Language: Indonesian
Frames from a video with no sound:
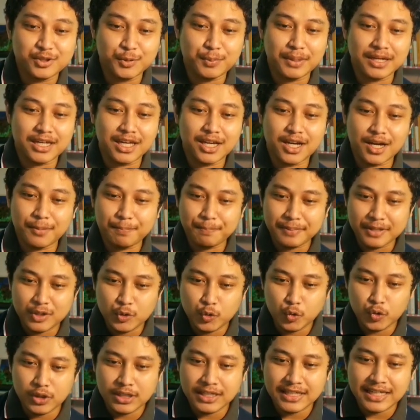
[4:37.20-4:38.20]
sebagai
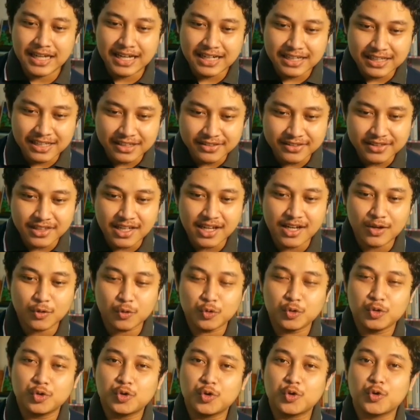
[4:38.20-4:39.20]
kepedulian
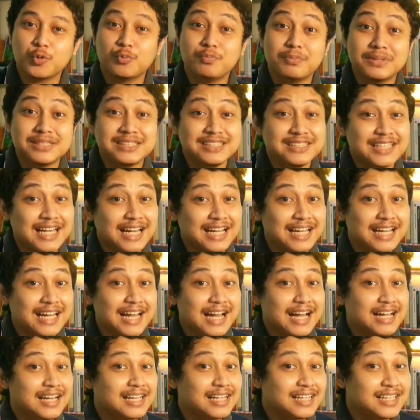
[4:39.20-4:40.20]
kita untuk
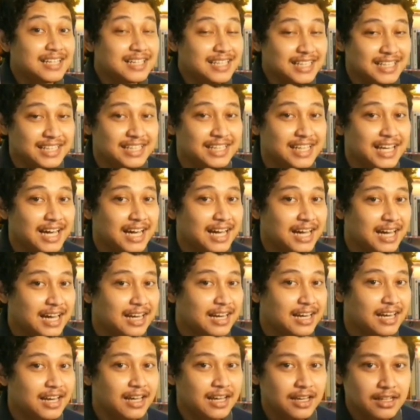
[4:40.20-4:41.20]
menjaga
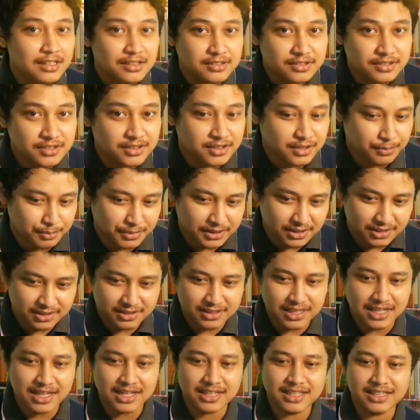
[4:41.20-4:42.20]
keindahan
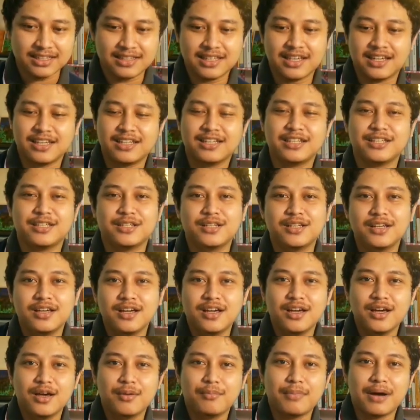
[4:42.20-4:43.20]
semesta kita ini.
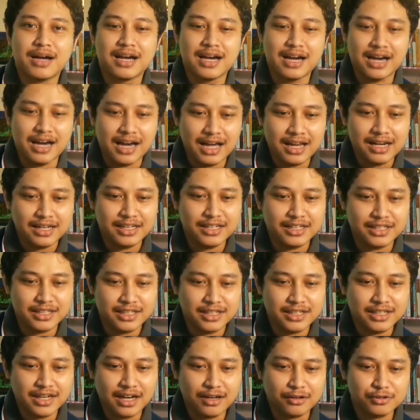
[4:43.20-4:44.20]
Maka hal
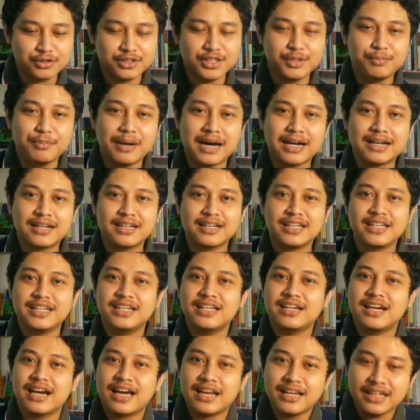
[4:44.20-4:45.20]
ini harus
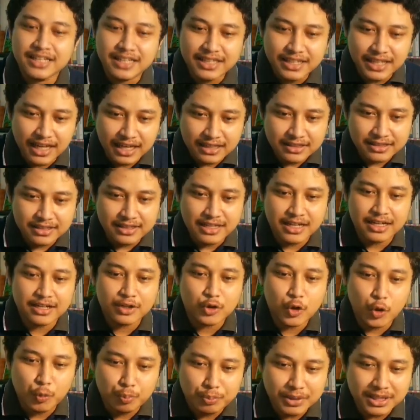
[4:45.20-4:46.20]
dibarengi dengan niat
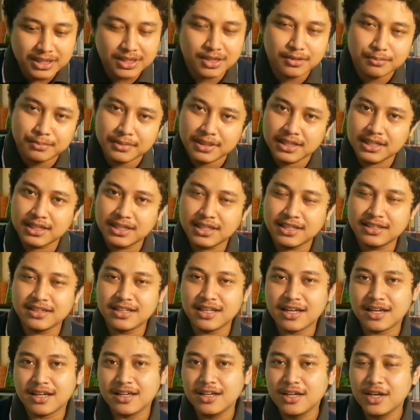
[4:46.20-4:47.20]
dan komitmen
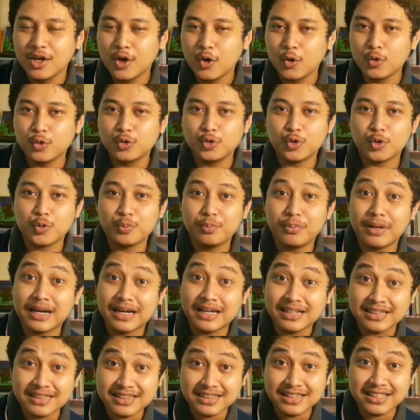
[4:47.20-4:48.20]
kita untuk
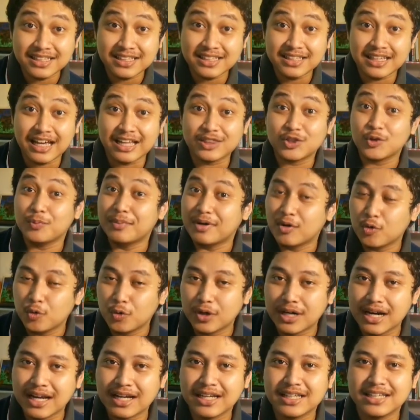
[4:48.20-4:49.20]
berhenti atau
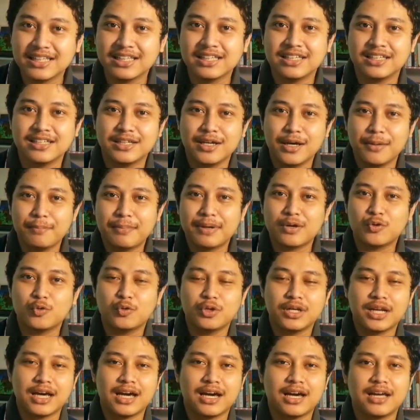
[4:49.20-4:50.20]
mengurangi
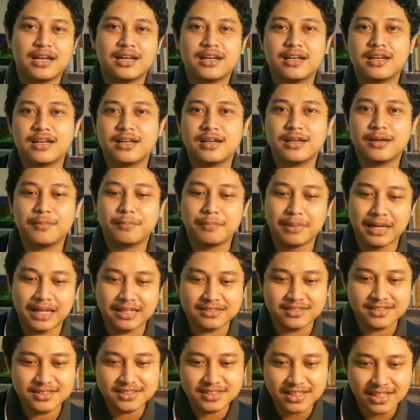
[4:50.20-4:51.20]
penggunaan
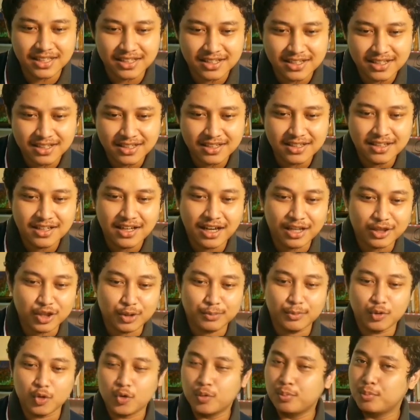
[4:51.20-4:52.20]
plastik
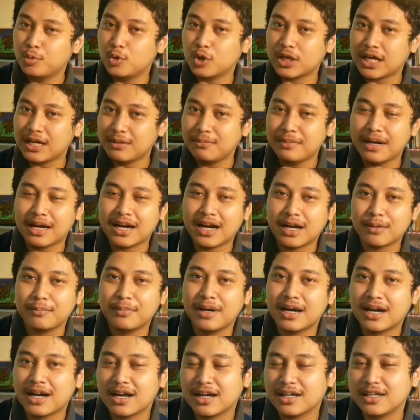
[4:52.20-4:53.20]
atau mengumpulkan
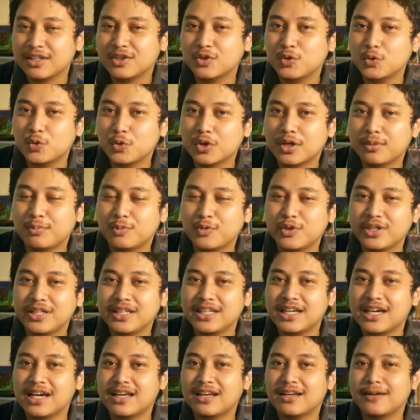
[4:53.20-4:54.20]
barang-barang itu
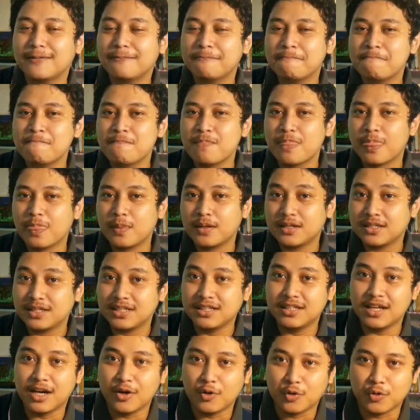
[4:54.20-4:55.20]
kemudian
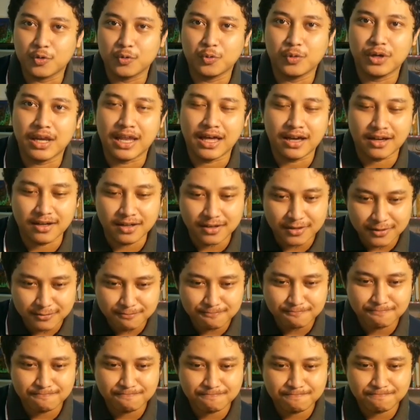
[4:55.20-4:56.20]
didaur ulang.
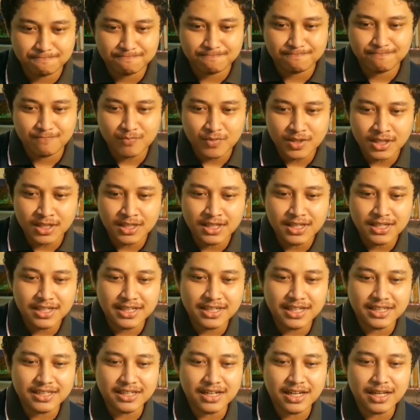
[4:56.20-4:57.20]

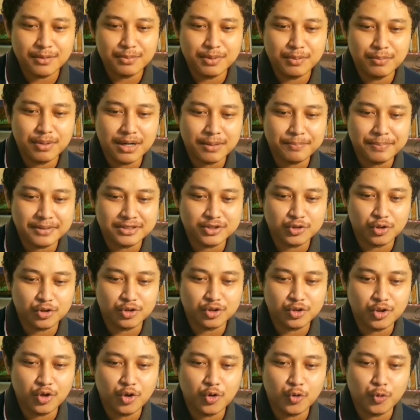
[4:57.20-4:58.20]
Ini adalah beberapa
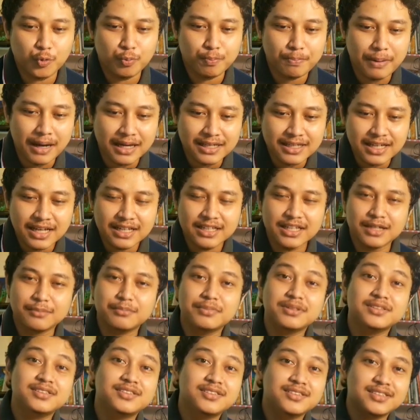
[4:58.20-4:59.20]
contoh upaya
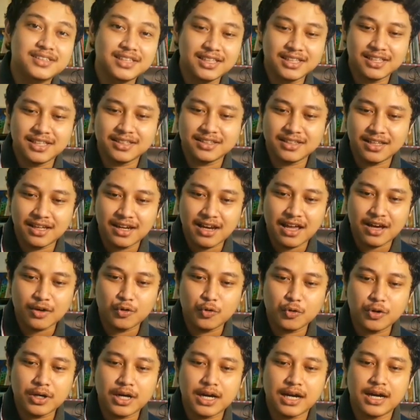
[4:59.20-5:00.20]
yang mesti kita
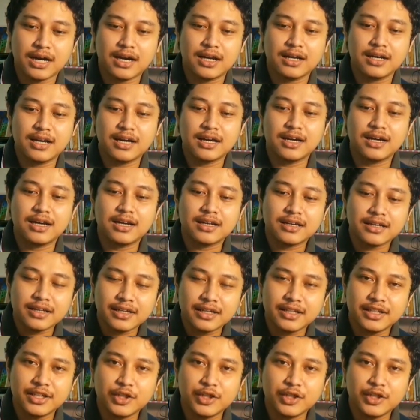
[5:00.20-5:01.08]
lakukan agar